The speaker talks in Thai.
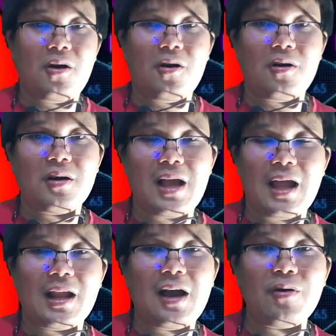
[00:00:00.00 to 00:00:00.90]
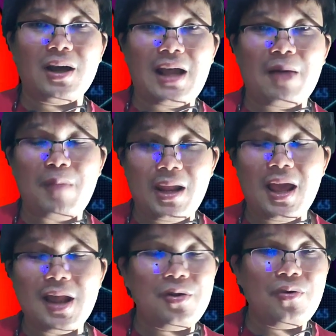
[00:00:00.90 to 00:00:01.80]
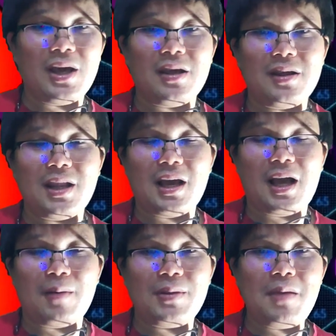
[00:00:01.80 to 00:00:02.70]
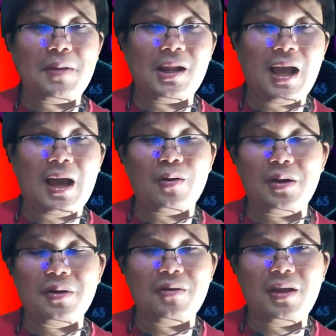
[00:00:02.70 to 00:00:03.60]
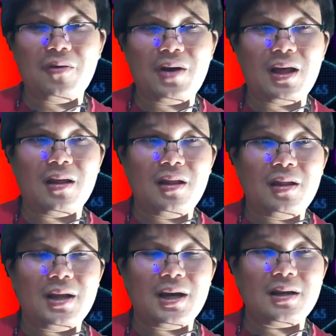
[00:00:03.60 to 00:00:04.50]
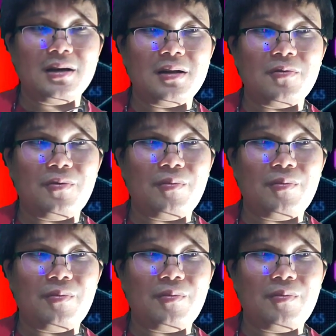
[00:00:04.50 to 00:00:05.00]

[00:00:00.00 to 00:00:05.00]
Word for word: ของการเข้ากระดานไบแนนด้วยนะครับ ที่เป็นข่าวเร็วๆนี้ว่าถ้าเกิด